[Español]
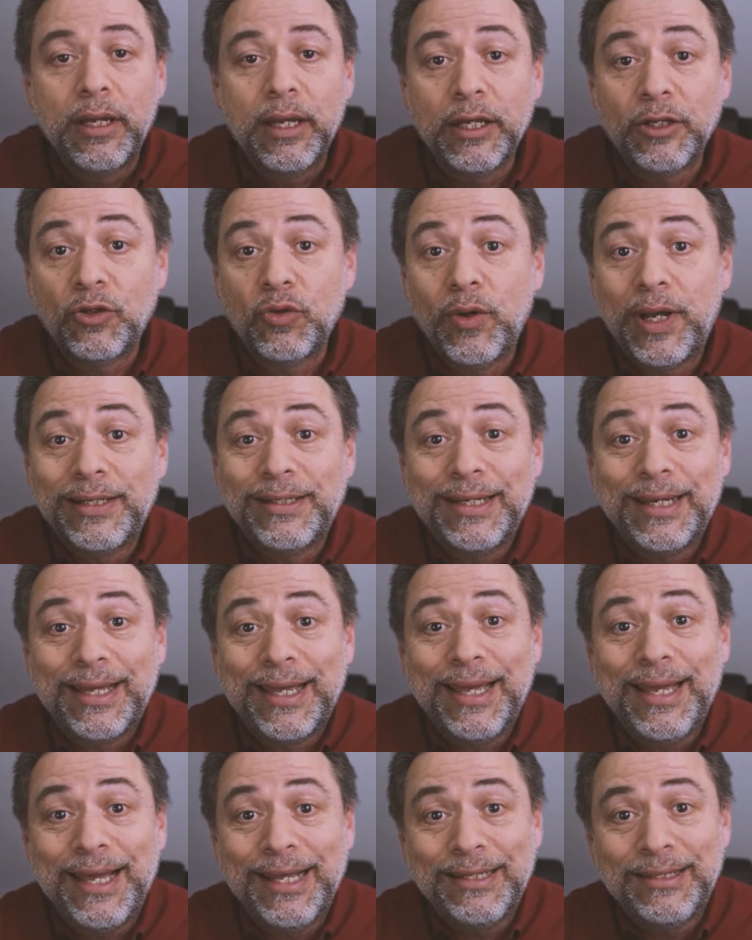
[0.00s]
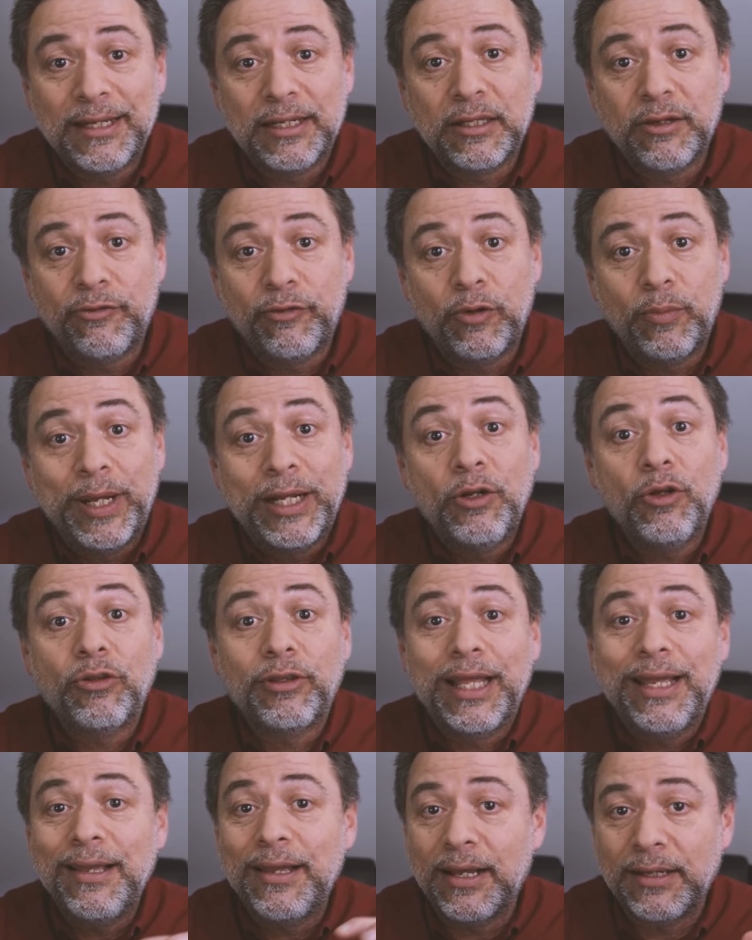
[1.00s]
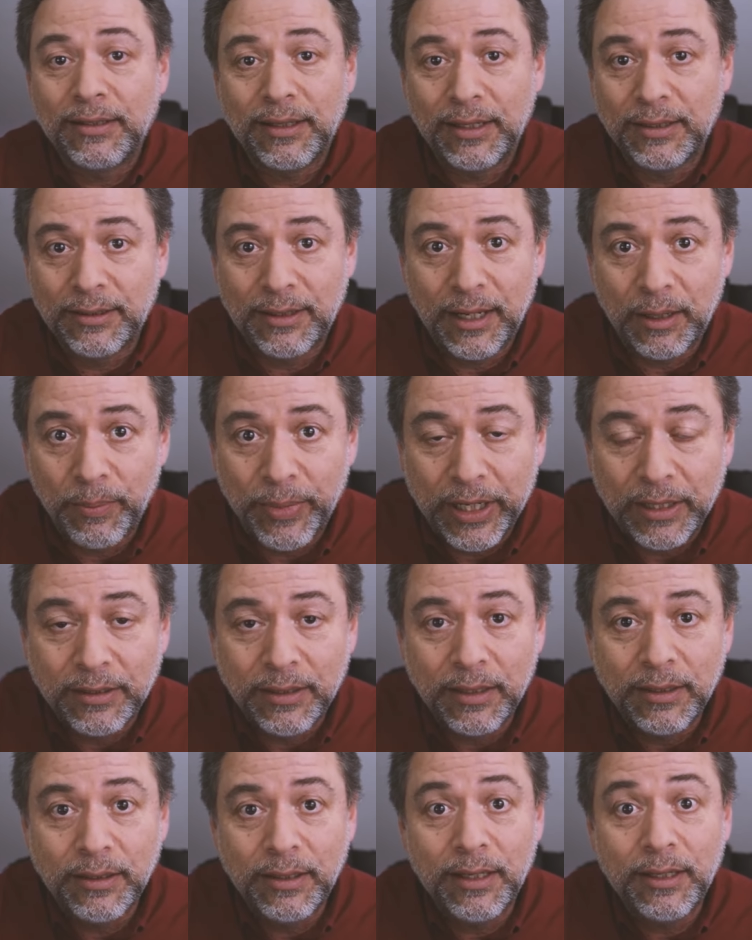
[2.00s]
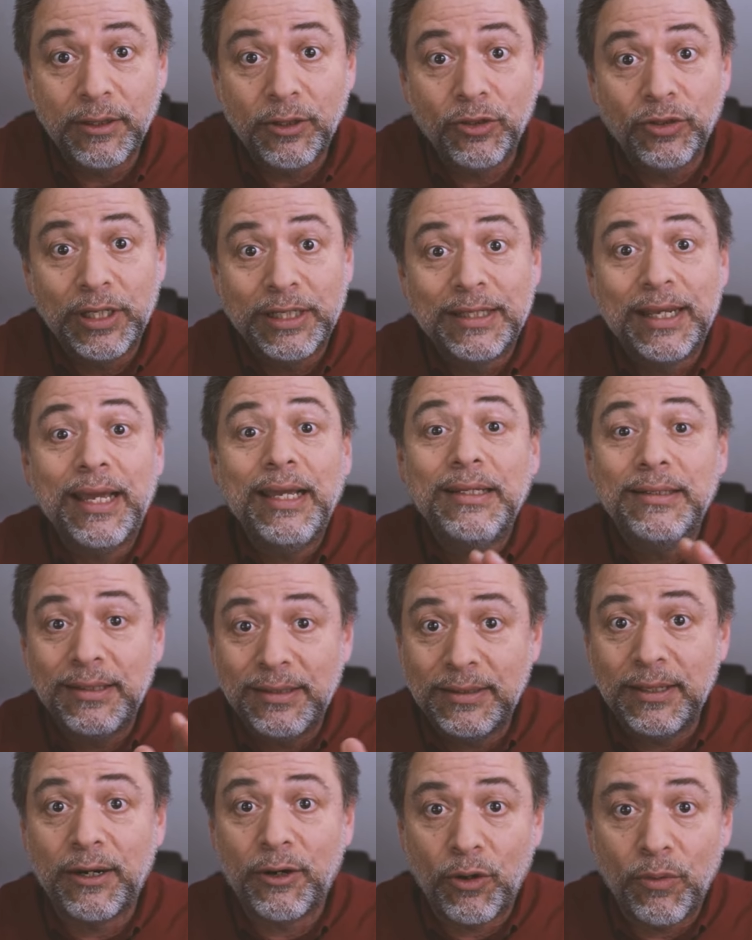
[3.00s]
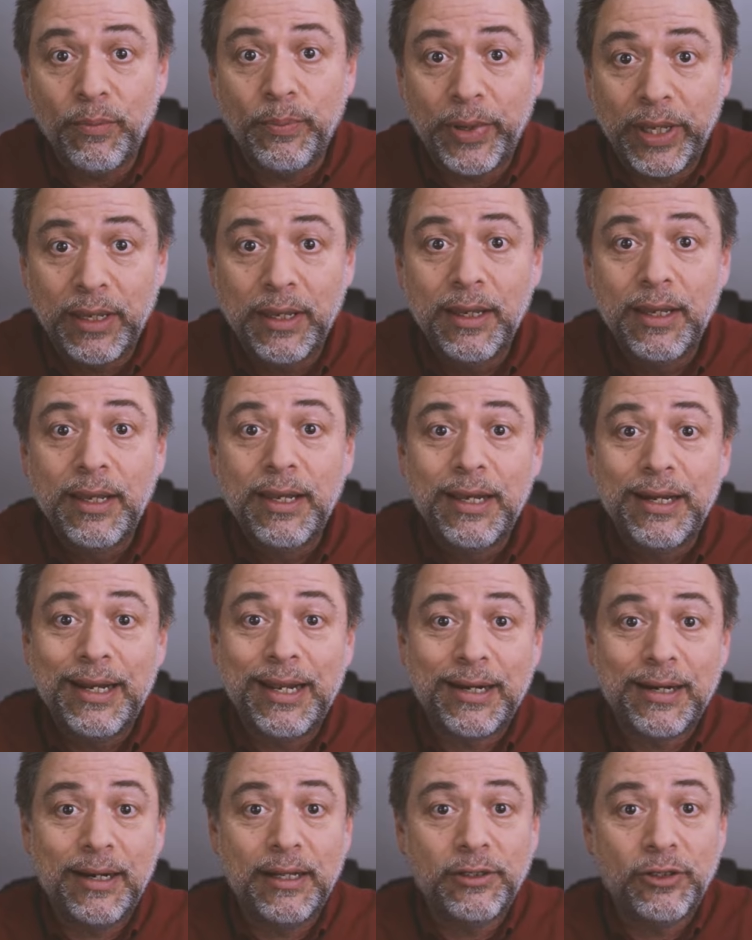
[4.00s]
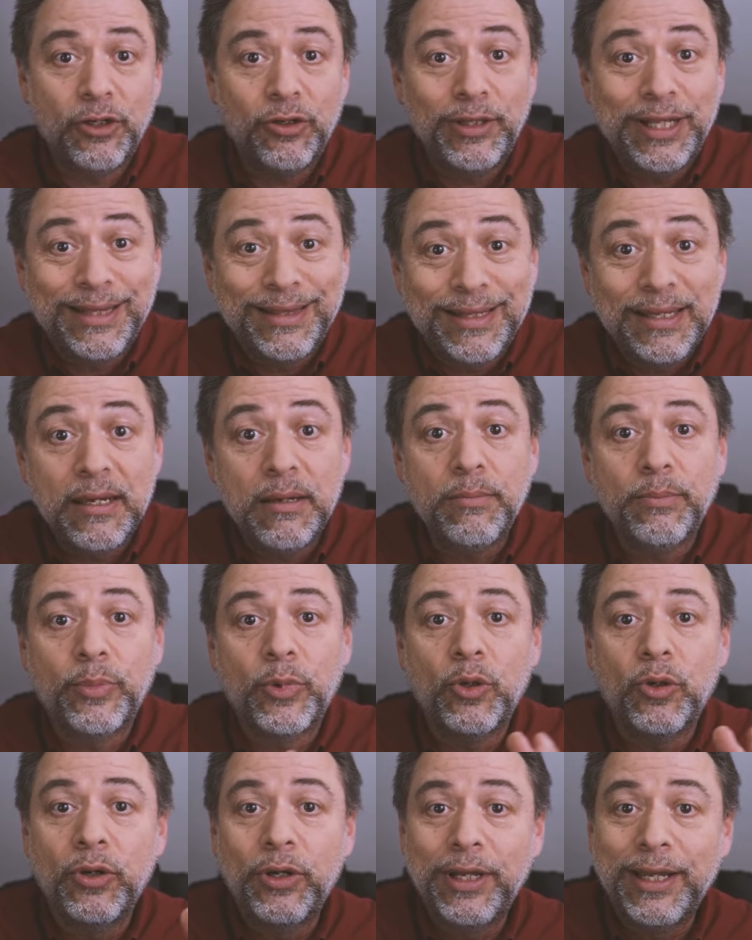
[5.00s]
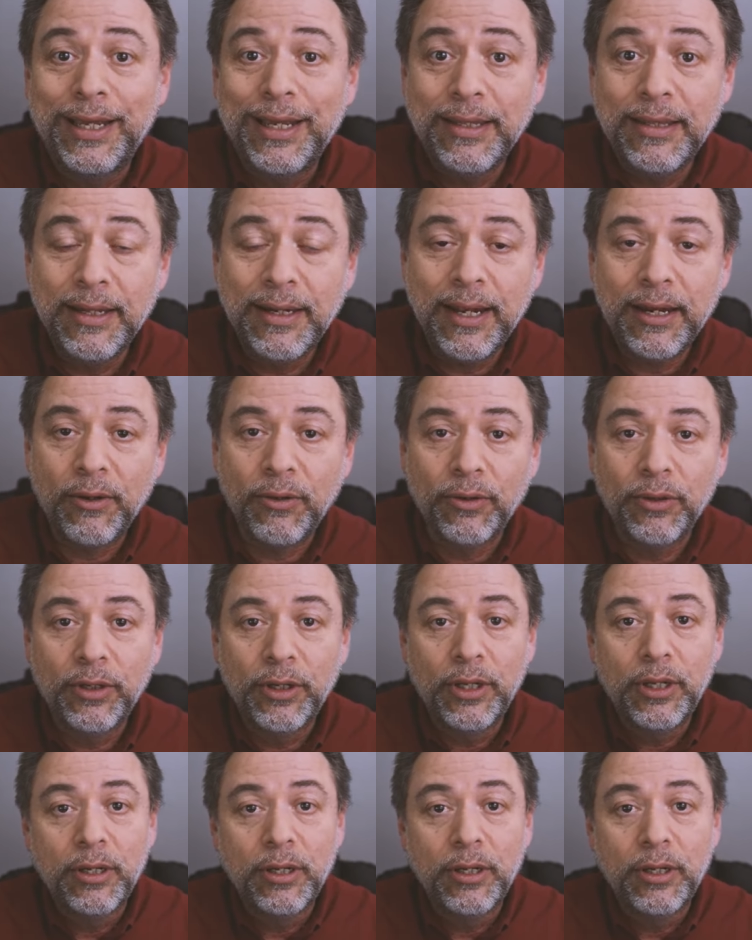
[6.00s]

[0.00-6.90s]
Eso hace que en cierta forma no tengas que estar presente entonces ahí sí se rompe la relación de tiempo y dinero.